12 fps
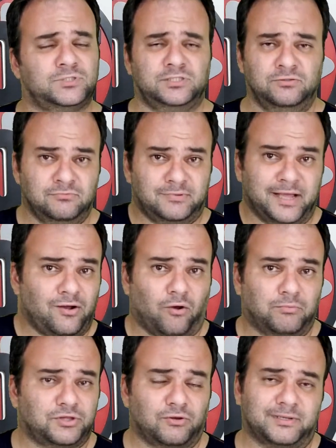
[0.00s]
não tem
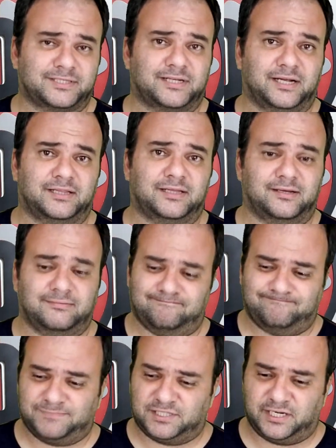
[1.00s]
como ter uma certa
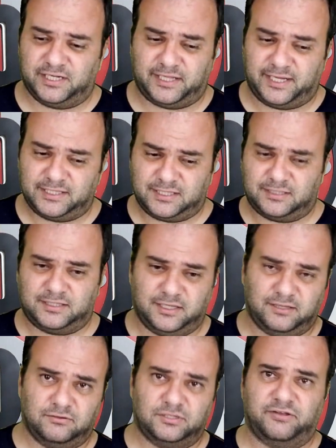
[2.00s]
certeza
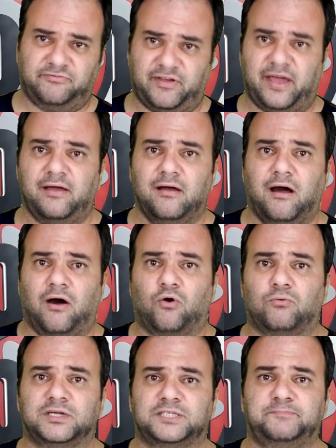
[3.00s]
se não tiver
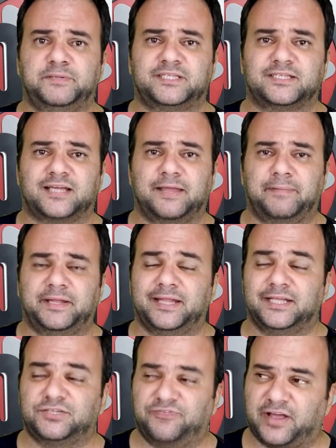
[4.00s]
algumas pistas aí para
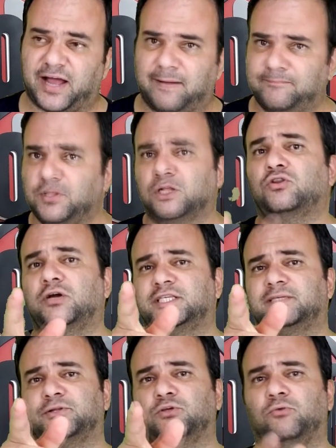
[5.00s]
identificar. Tô em
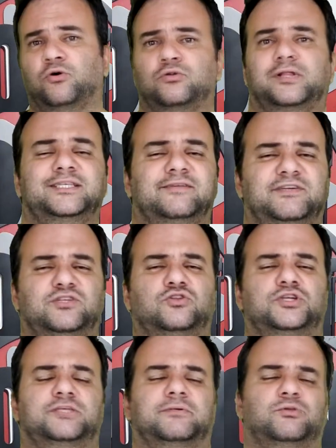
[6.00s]
cima do muro, dessa vez eu
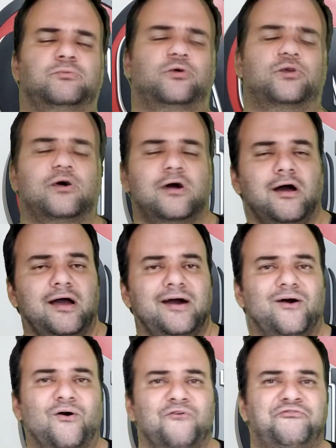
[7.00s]
tô em cima do muro.
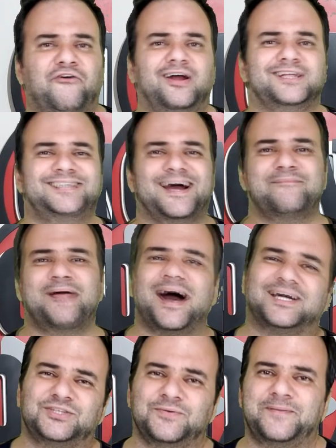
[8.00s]
Um forte
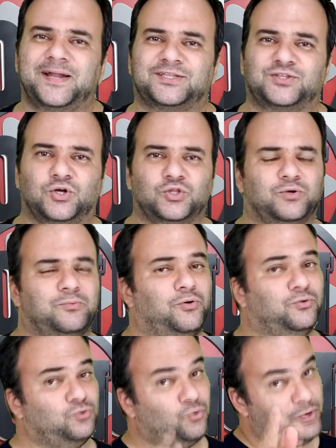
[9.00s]
abraço para todo
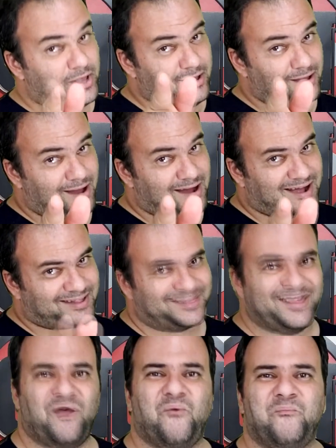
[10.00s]
mundo e
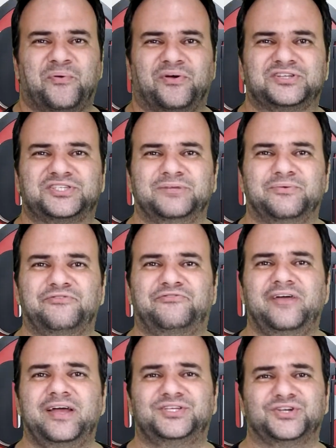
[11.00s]
até o próximo
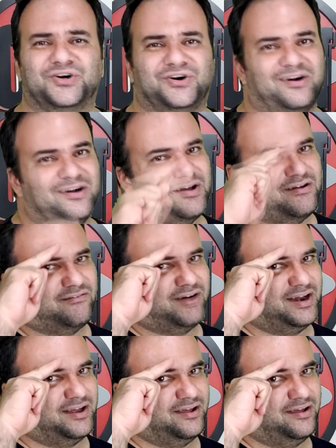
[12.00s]
vídeo.
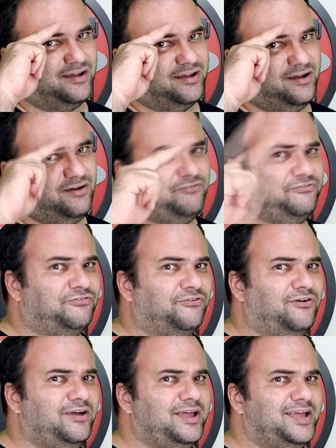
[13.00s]
Valeu,
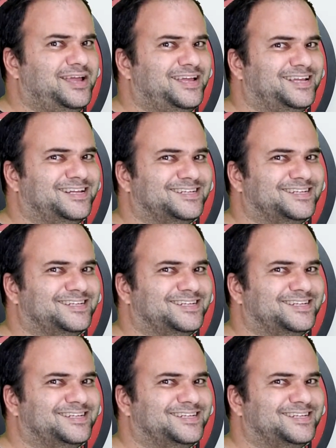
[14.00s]
fui.